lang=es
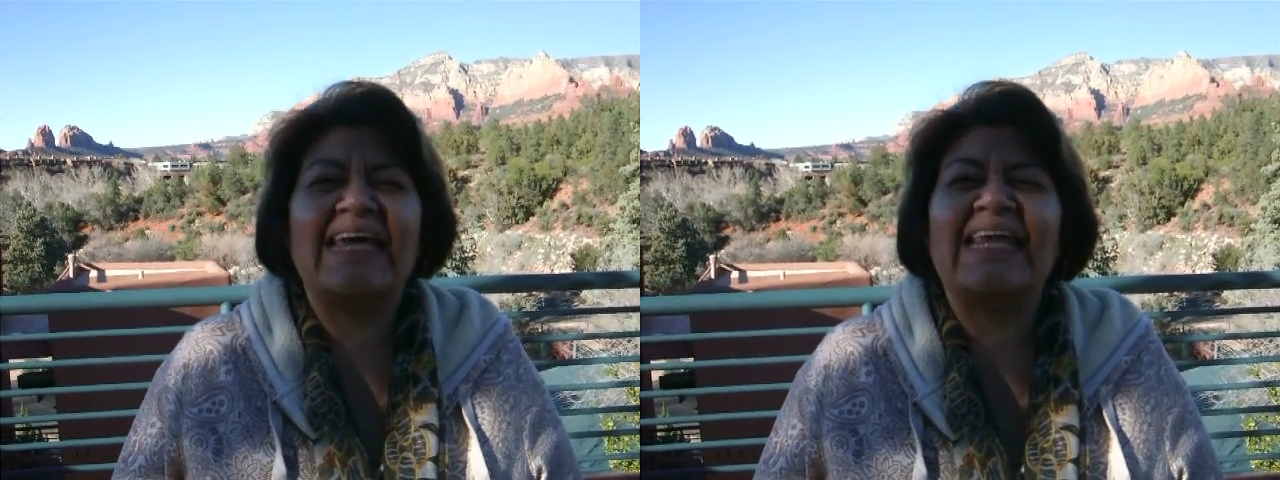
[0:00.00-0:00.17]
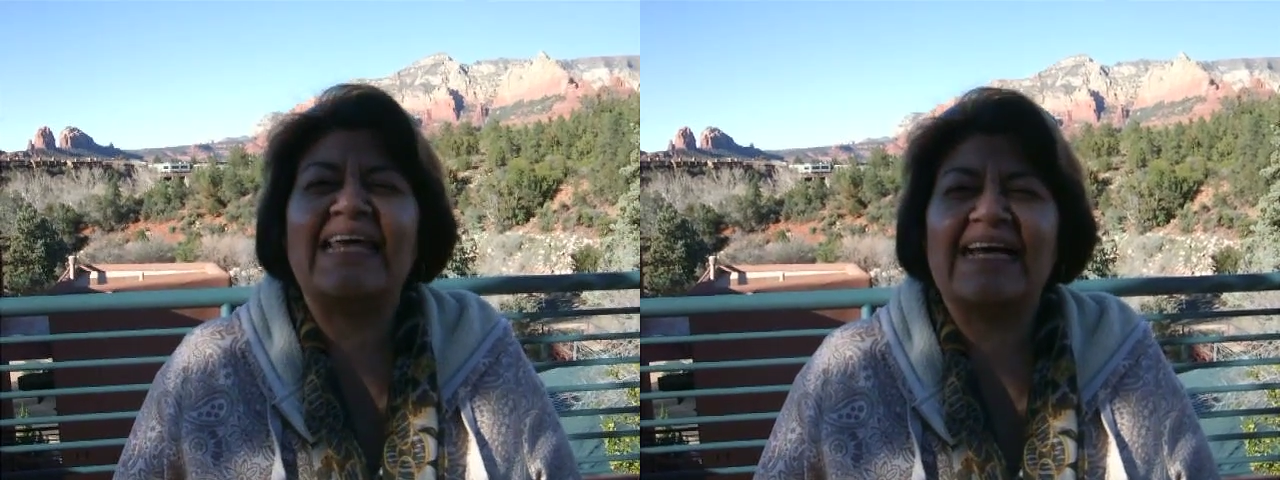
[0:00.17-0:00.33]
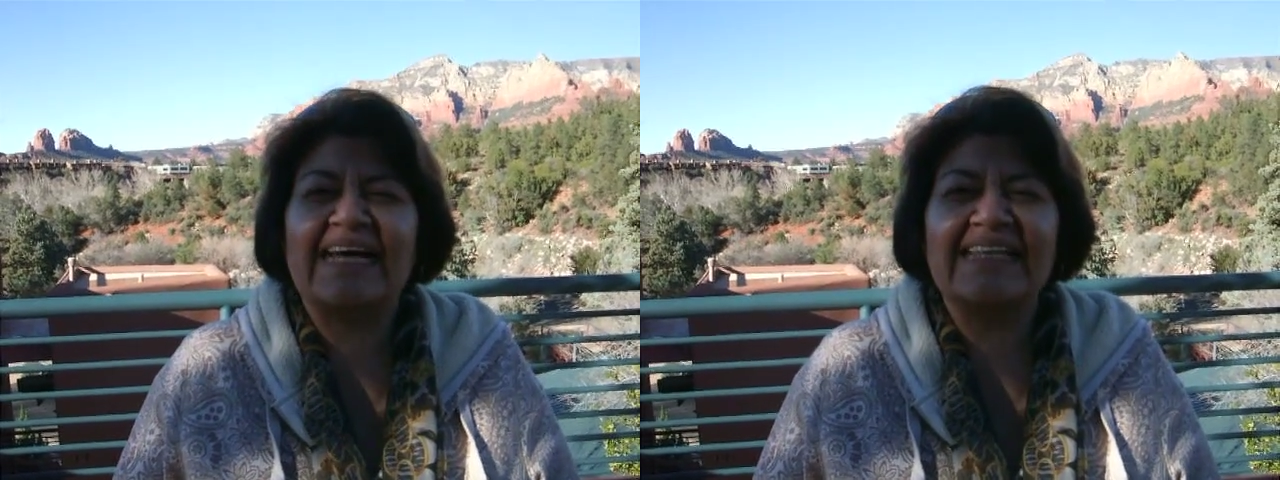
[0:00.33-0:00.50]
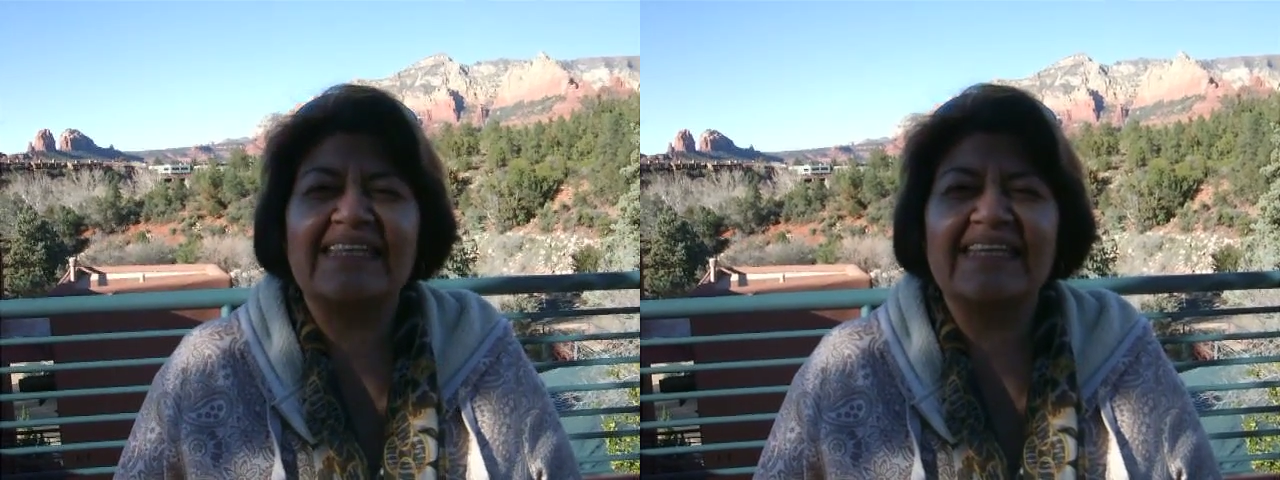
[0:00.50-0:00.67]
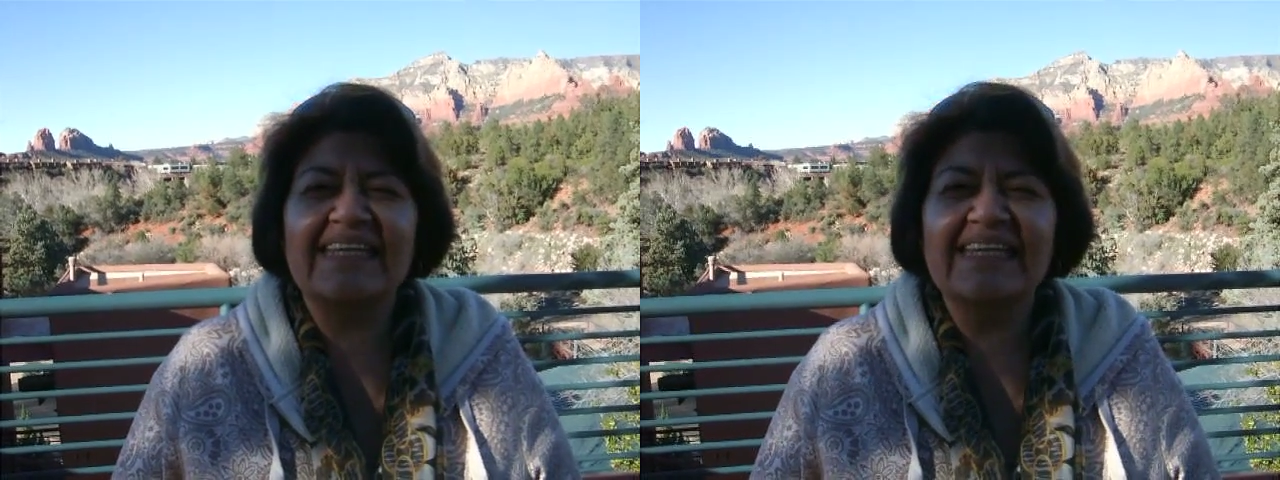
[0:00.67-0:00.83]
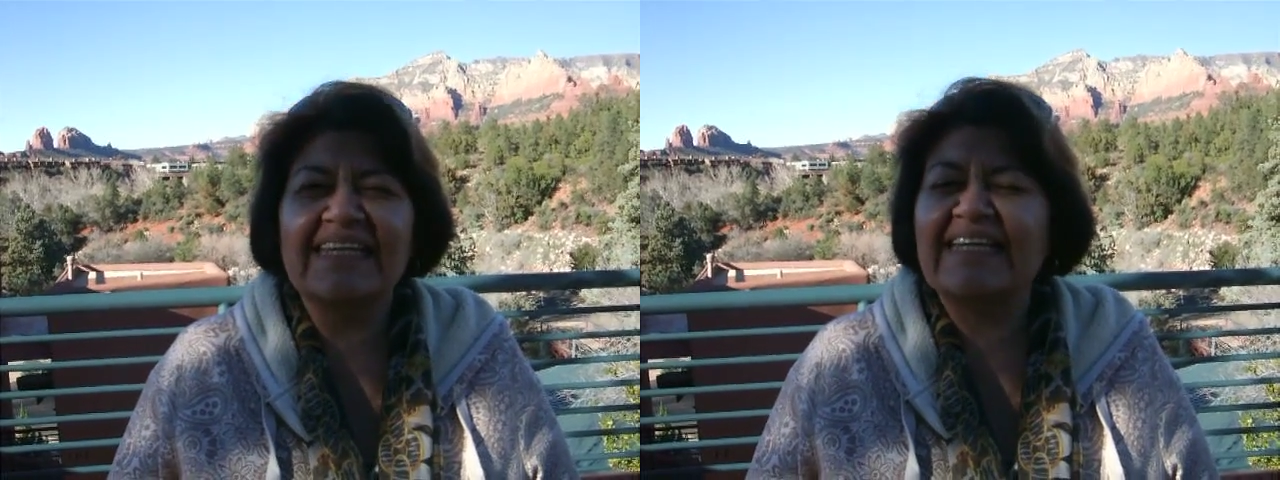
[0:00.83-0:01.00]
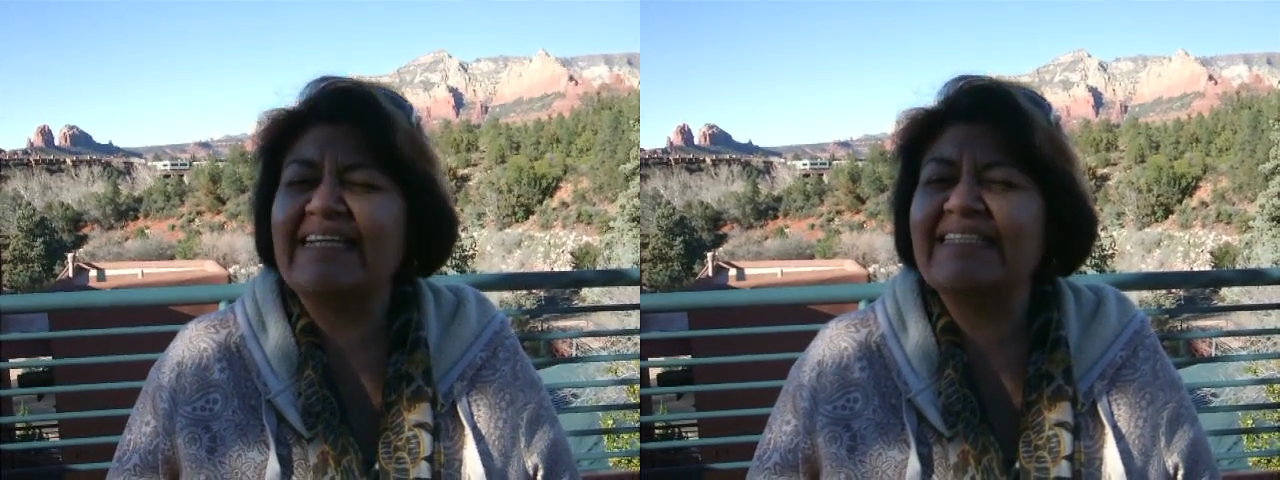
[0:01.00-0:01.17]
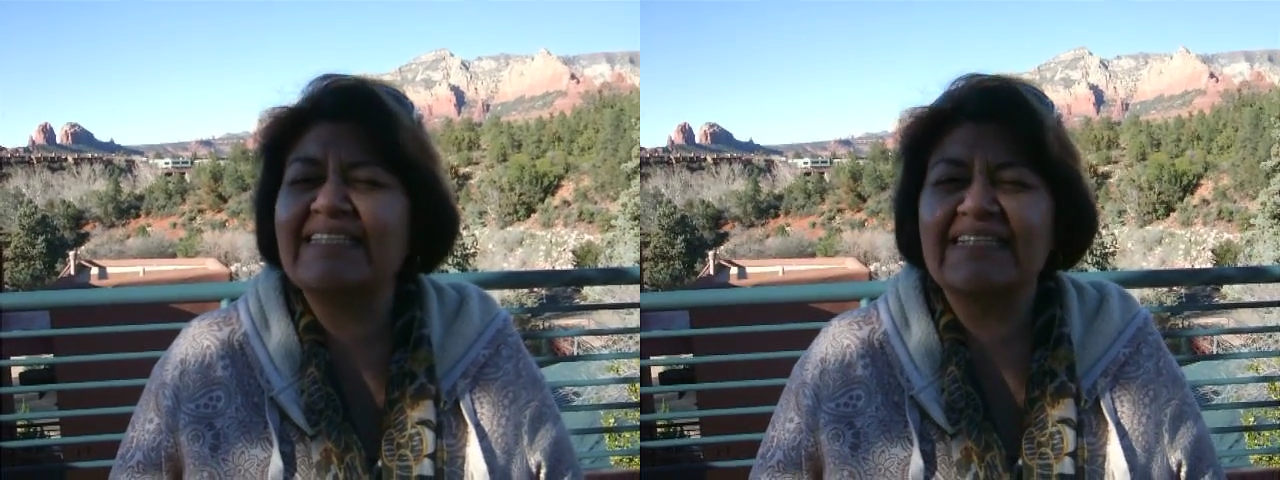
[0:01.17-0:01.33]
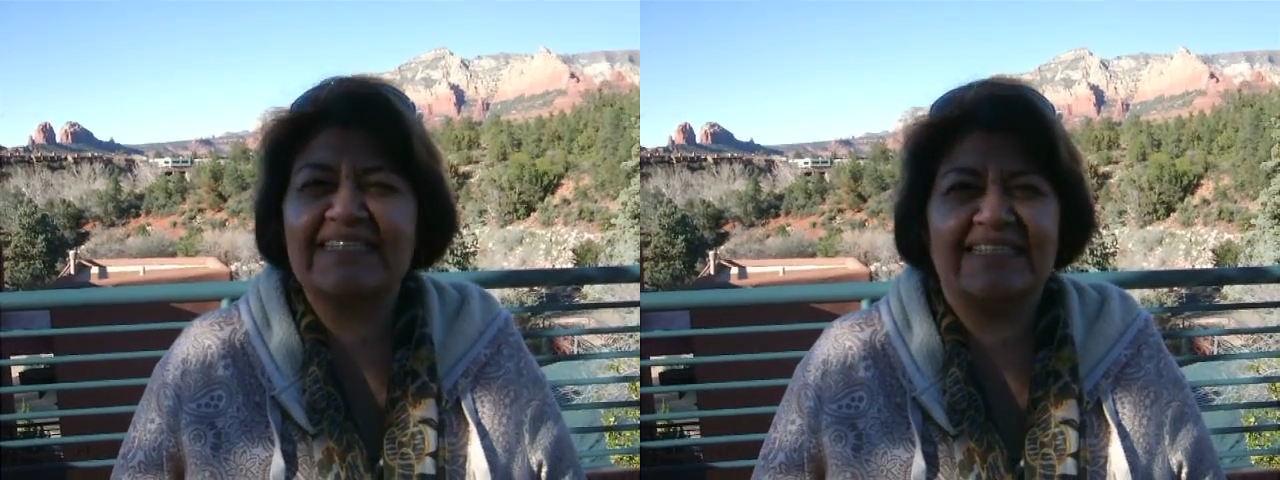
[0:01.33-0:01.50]
elegante y
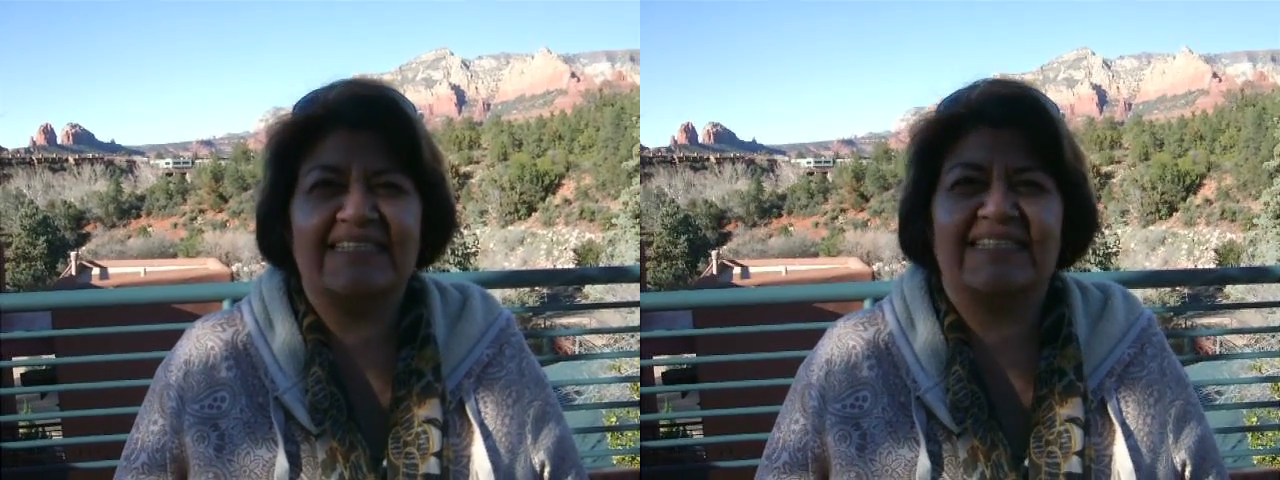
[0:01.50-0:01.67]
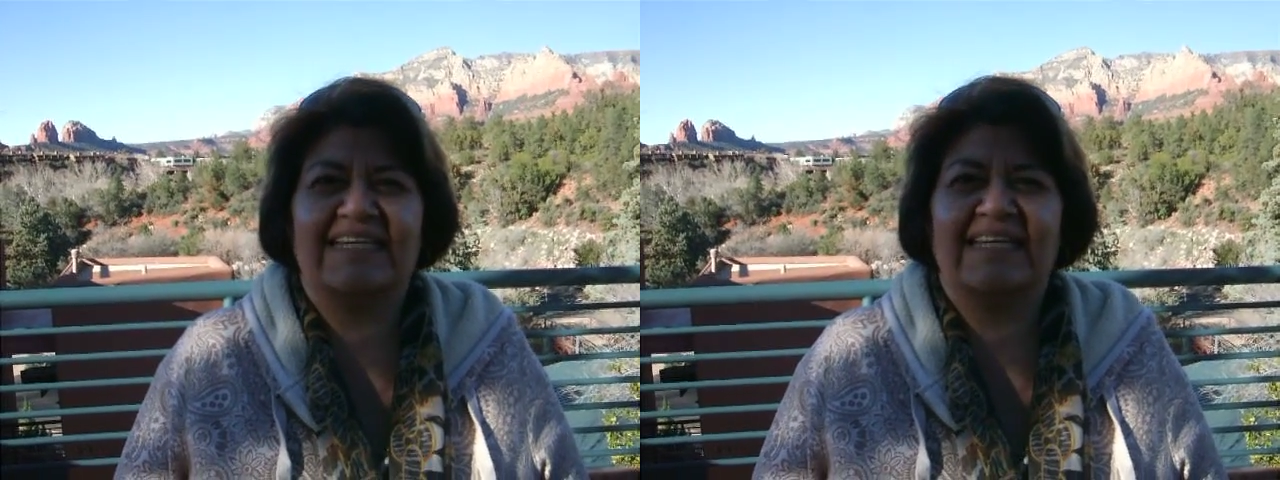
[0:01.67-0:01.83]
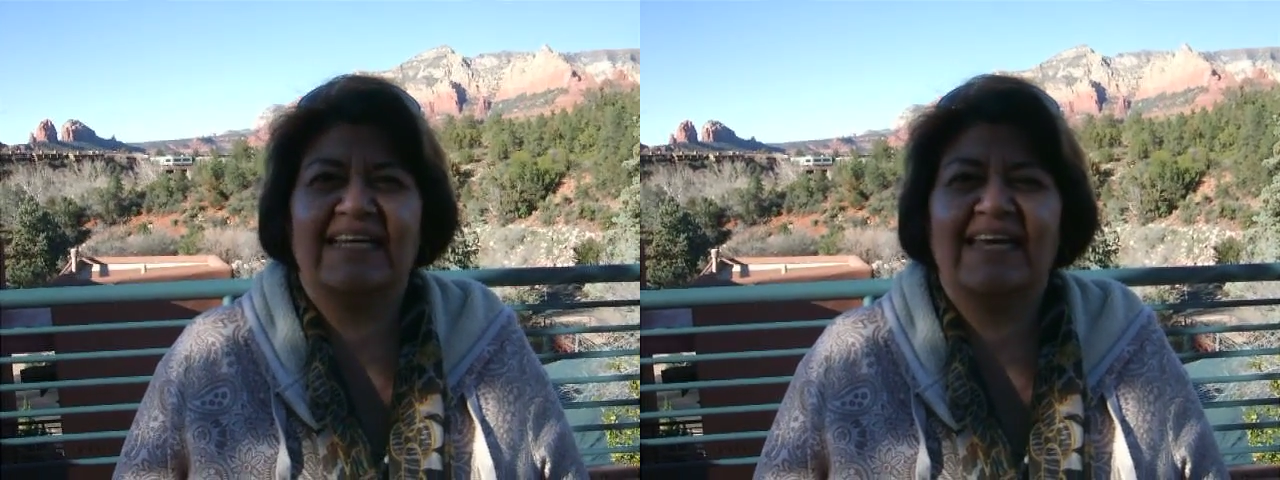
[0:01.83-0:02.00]
sencilla.